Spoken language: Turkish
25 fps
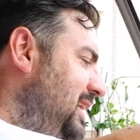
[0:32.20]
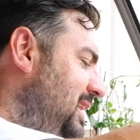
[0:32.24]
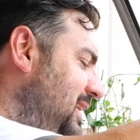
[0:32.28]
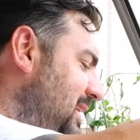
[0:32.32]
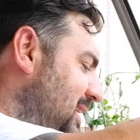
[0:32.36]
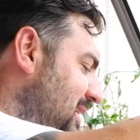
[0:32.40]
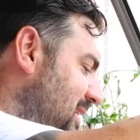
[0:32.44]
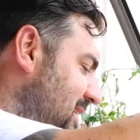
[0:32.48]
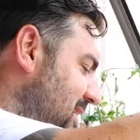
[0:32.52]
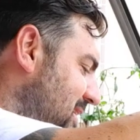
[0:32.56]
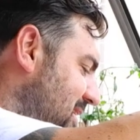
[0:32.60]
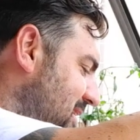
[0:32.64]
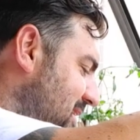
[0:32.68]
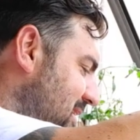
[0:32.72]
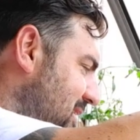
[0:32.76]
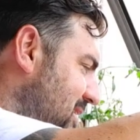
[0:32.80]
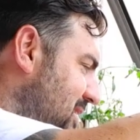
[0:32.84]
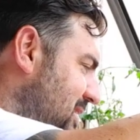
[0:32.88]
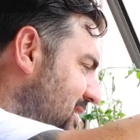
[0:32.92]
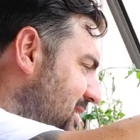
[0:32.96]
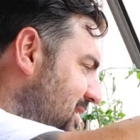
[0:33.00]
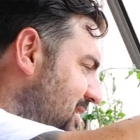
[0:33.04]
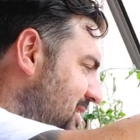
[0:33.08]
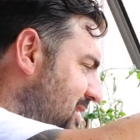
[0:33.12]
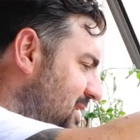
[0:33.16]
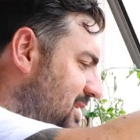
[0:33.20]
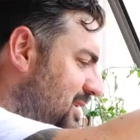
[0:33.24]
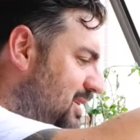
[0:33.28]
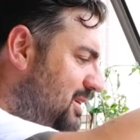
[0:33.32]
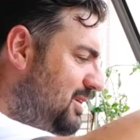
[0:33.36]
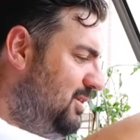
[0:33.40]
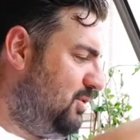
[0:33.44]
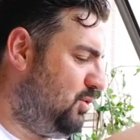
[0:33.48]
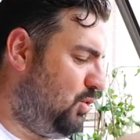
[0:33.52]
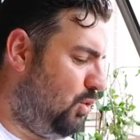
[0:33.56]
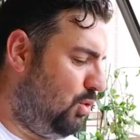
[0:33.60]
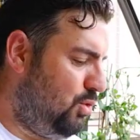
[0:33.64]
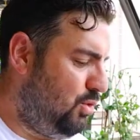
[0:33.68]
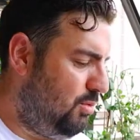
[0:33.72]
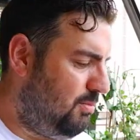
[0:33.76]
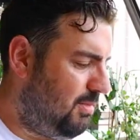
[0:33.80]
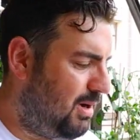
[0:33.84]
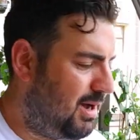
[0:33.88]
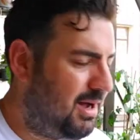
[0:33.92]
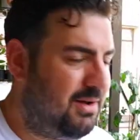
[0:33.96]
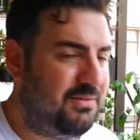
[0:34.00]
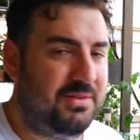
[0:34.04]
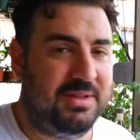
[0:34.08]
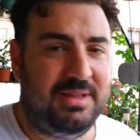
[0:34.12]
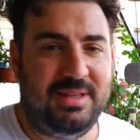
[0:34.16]
değil. Koyu
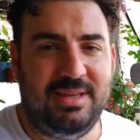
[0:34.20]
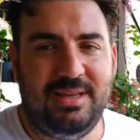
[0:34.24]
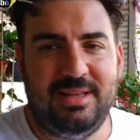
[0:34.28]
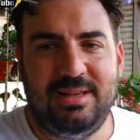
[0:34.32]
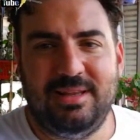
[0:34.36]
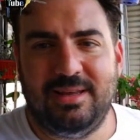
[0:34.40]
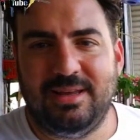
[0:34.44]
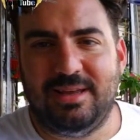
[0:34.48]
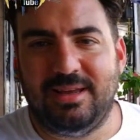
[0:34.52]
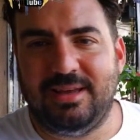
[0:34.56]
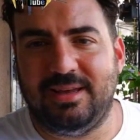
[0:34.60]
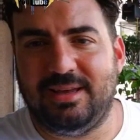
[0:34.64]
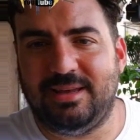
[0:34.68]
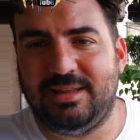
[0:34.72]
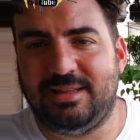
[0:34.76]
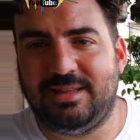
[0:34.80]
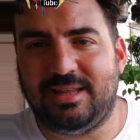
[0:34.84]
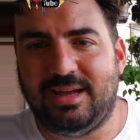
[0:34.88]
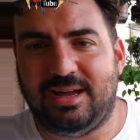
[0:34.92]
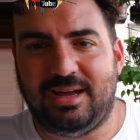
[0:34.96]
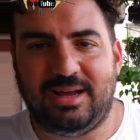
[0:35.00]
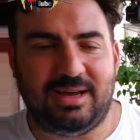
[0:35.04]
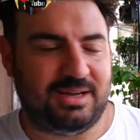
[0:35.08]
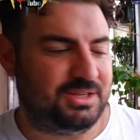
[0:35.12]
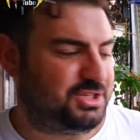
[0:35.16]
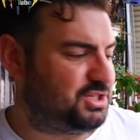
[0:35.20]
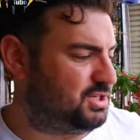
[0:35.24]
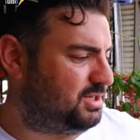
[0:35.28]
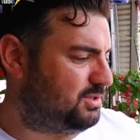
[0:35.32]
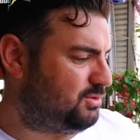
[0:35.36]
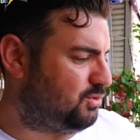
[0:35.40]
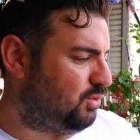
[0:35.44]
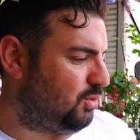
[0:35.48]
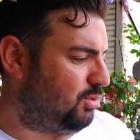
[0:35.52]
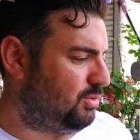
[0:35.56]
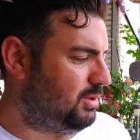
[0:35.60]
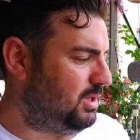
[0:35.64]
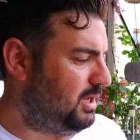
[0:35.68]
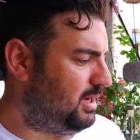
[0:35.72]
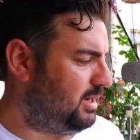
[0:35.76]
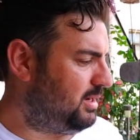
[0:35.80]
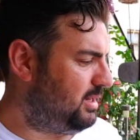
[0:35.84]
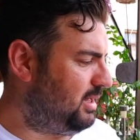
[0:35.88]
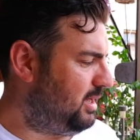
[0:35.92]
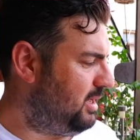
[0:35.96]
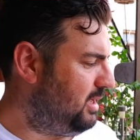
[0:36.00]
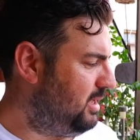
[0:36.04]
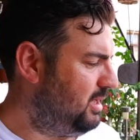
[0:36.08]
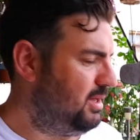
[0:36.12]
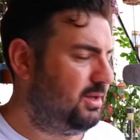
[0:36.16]
mavi değil. E, daha açık
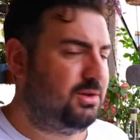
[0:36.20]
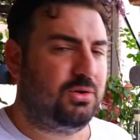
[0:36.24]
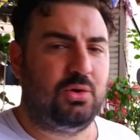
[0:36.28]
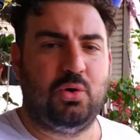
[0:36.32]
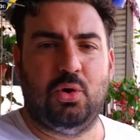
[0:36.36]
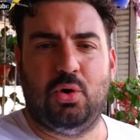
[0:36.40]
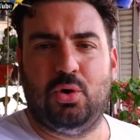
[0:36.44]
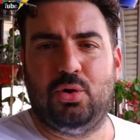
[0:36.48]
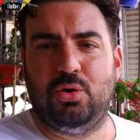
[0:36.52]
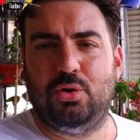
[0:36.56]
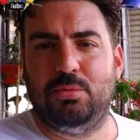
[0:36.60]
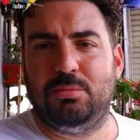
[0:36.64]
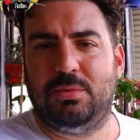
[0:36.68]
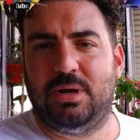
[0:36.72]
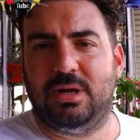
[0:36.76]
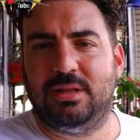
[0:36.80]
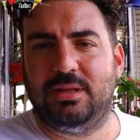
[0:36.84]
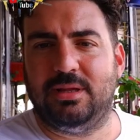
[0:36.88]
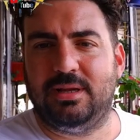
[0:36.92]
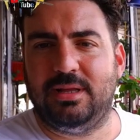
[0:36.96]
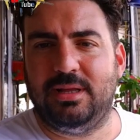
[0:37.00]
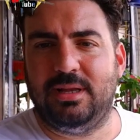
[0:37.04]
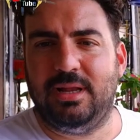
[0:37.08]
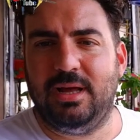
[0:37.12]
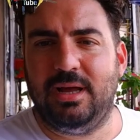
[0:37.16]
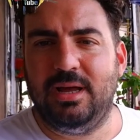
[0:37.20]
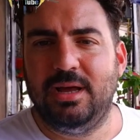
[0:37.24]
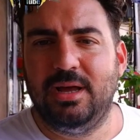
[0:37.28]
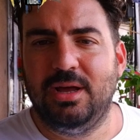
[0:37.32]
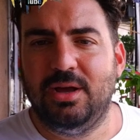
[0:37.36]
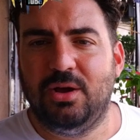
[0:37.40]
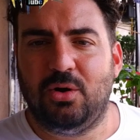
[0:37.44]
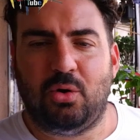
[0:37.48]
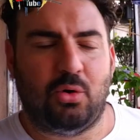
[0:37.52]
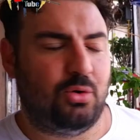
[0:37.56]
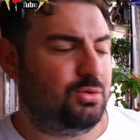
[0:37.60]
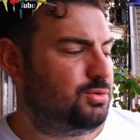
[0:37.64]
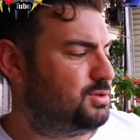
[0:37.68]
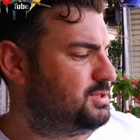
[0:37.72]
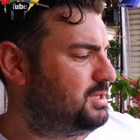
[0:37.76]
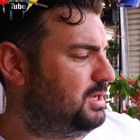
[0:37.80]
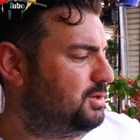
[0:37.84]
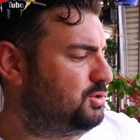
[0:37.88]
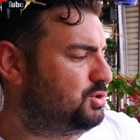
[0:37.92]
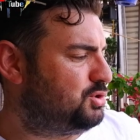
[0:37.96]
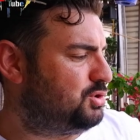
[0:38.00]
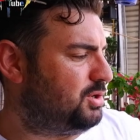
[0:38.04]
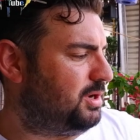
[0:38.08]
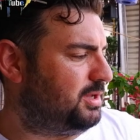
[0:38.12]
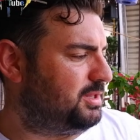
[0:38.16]
tonlarda gördüğüm kadarıyla. O
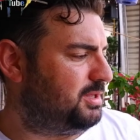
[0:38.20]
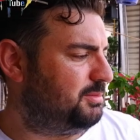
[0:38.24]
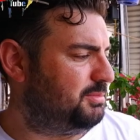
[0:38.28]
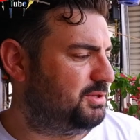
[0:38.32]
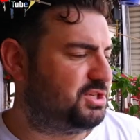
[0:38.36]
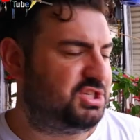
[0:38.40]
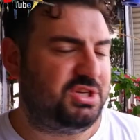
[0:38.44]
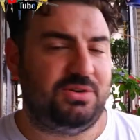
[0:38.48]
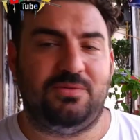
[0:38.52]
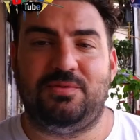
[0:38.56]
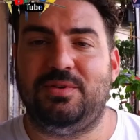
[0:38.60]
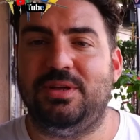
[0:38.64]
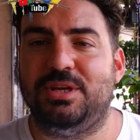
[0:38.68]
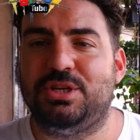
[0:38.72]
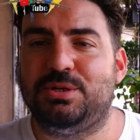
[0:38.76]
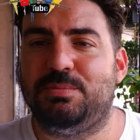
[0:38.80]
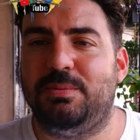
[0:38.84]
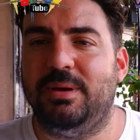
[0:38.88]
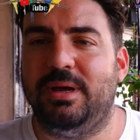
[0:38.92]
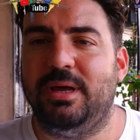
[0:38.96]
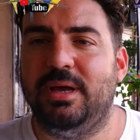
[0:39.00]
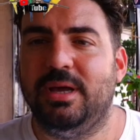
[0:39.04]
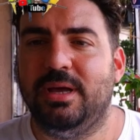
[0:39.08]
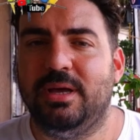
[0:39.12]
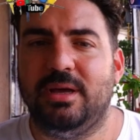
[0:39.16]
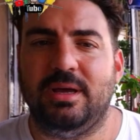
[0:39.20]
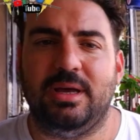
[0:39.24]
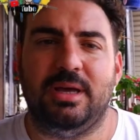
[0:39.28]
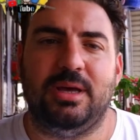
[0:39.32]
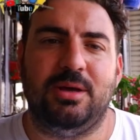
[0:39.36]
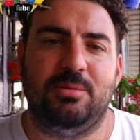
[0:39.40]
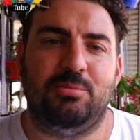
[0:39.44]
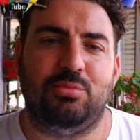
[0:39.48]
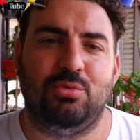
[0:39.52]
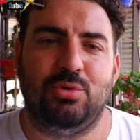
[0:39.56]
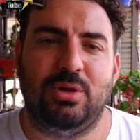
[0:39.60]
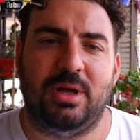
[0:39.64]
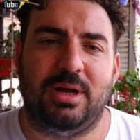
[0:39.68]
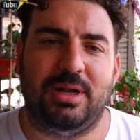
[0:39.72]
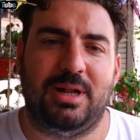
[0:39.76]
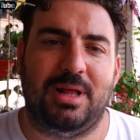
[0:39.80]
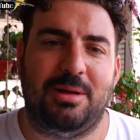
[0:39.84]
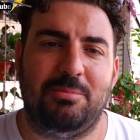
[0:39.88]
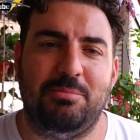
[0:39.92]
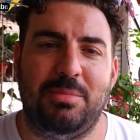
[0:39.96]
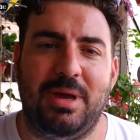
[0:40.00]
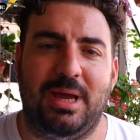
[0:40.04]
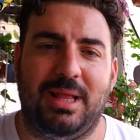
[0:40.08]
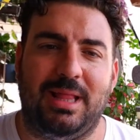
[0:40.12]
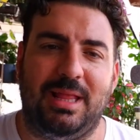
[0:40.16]
yüzden şu anda bir çiftleşme e,
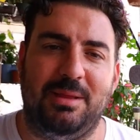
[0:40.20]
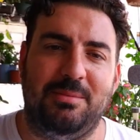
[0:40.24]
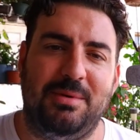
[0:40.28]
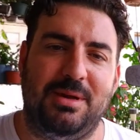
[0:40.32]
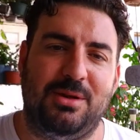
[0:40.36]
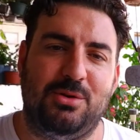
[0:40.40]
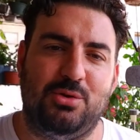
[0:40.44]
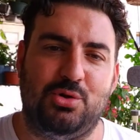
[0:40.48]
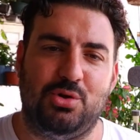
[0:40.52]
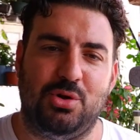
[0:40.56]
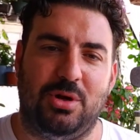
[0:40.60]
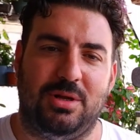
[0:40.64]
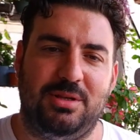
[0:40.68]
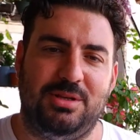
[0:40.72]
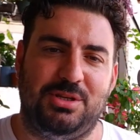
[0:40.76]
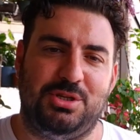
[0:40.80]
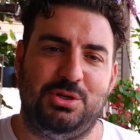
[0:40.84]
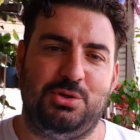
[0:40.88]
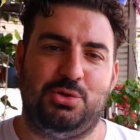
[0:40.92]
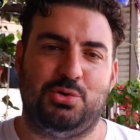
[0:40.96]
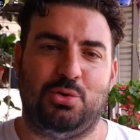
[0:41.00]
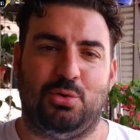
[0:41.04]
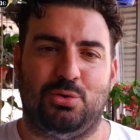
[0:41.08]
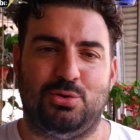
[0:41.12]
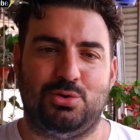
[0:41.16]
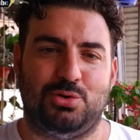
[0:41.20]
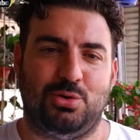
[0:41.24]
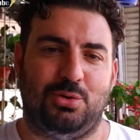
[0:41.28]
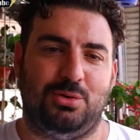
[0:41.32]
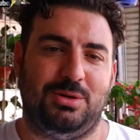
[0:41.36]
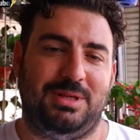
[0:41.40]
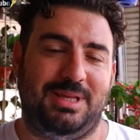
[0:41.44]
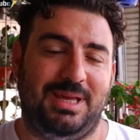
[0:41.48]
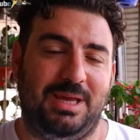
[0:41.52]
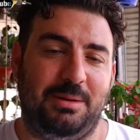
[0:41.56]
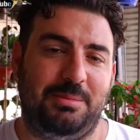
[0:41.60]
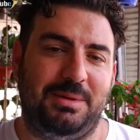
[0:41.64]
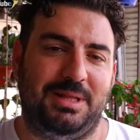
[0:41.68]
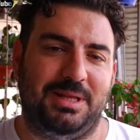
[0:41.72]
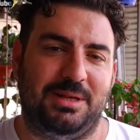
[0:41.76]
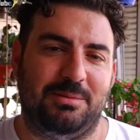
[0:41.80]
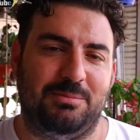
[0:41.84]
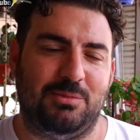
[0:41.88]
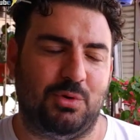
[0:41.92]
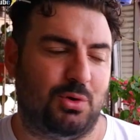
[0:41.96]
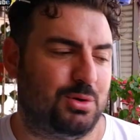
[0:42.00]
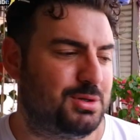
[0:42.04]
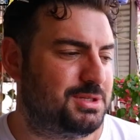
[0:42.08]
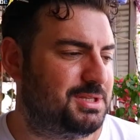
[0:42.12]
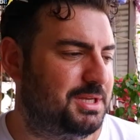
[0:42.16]
bunlardan beklemek şu an için çok zor
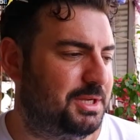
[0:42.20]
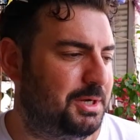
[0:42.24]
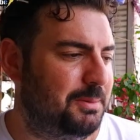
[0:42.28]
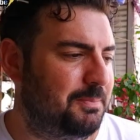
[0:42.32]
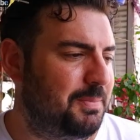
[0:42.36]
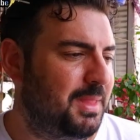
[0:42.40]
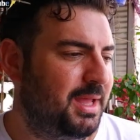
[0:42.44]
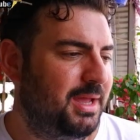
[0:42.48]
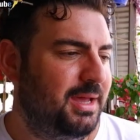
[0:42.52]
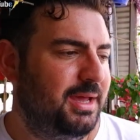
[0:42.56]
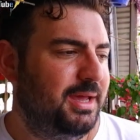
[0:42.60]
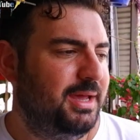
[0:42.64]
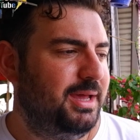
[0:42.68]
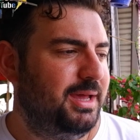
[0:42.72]
diyebilirim dostlarım.